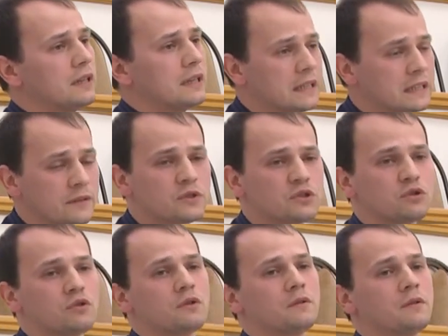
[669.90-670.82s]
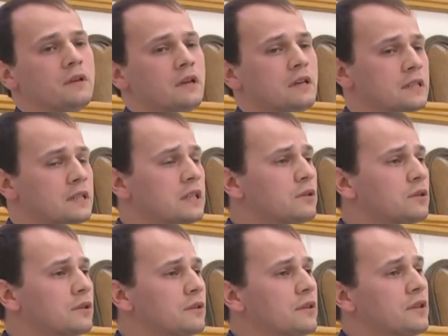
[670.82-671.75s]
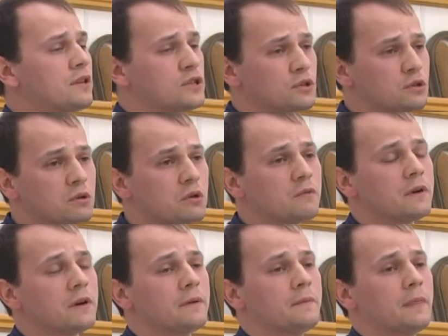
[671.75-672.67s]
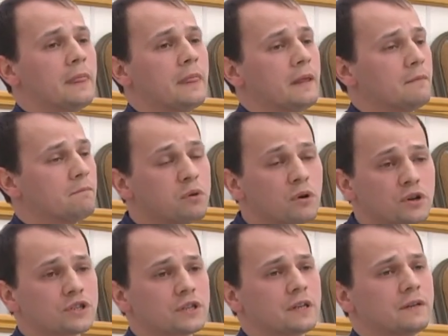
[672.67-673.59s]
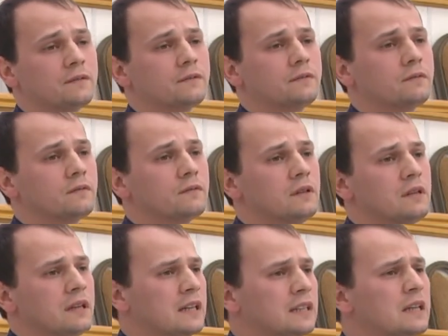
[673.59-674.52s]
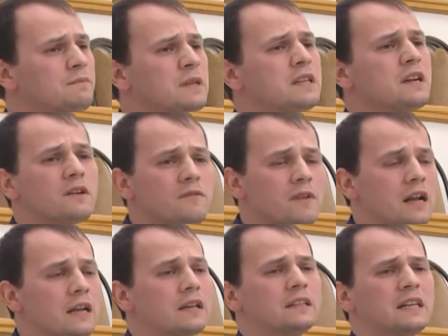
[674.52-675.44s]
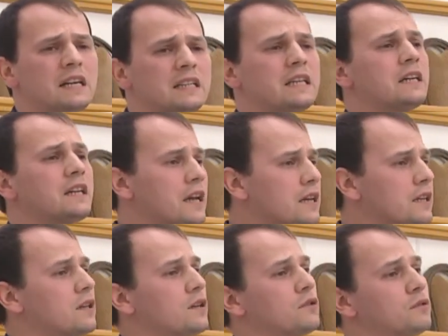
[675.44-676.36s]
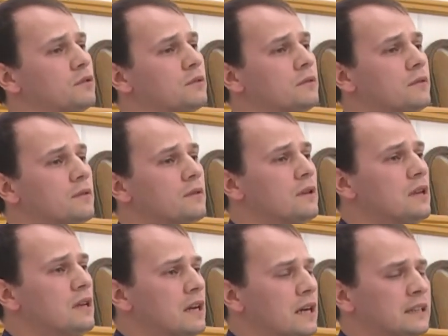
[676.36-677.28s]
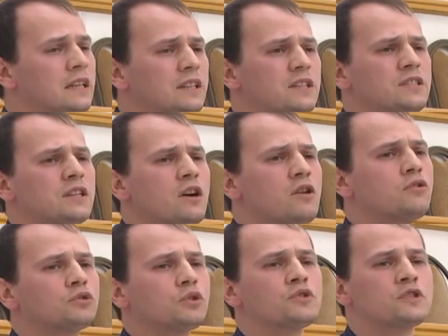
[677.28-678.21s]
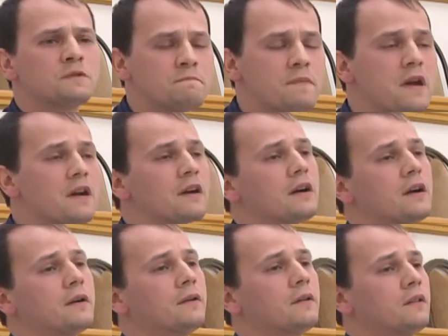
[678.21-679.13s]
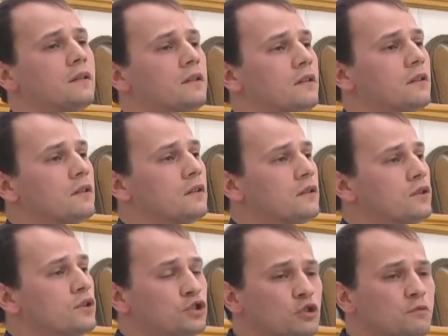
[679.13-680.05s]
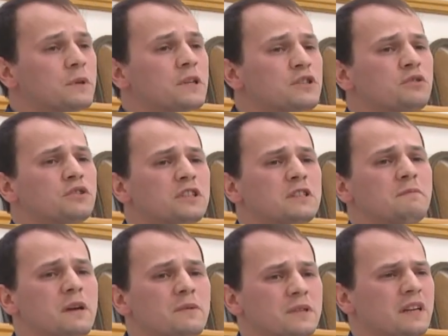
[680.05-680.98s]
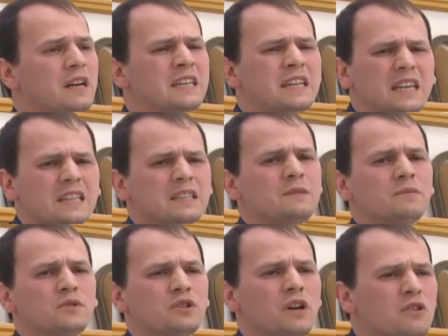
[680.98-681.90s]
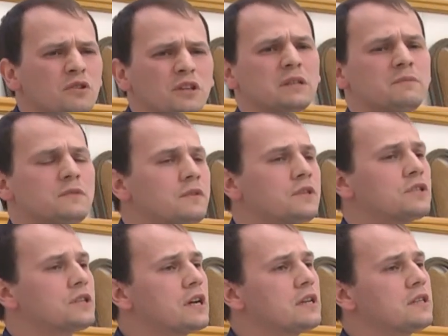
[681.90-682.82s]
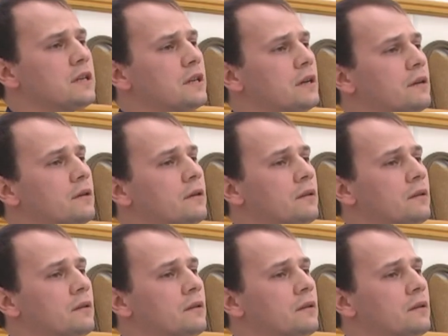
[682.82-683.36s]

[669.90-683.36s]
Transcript: И это все задает Слово Божье. Когда меня хвалят, как я реагирую? Когда я достиг какого-то успеха, что происходит в моем сердце? Какие там, какое там движение?